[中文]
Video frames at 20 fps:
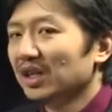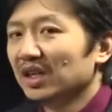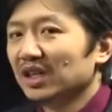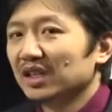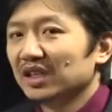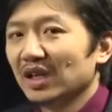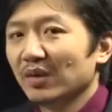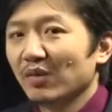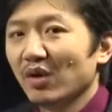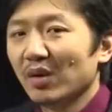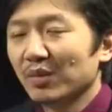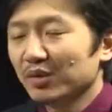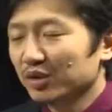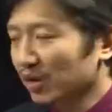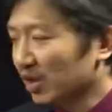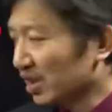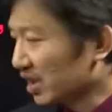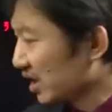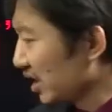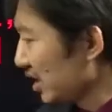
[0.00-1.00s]
那我们
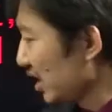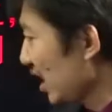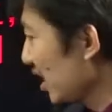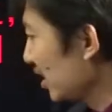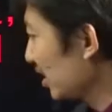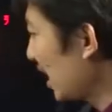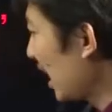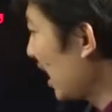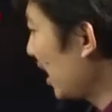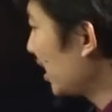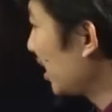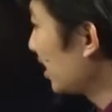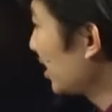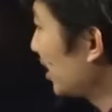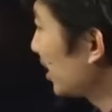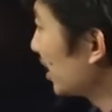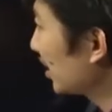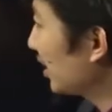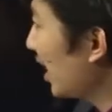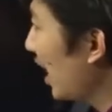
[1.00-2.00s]
说，实际上它和这
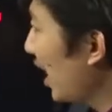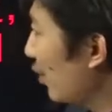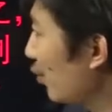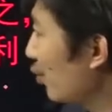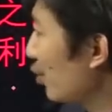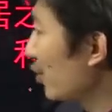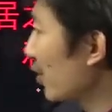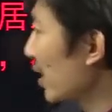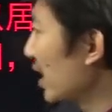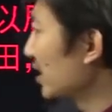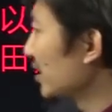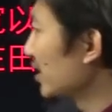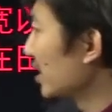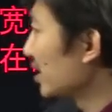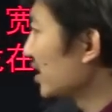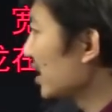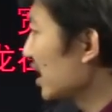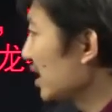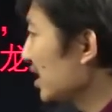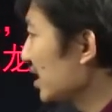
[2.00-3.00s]
个待物原则、
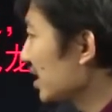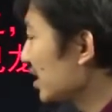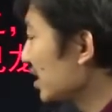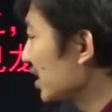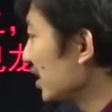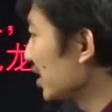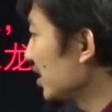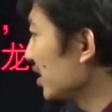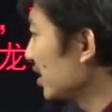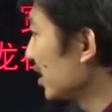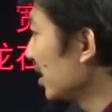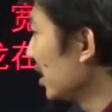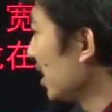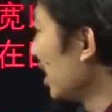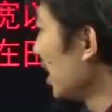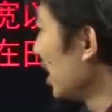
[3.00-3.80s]
仁以行之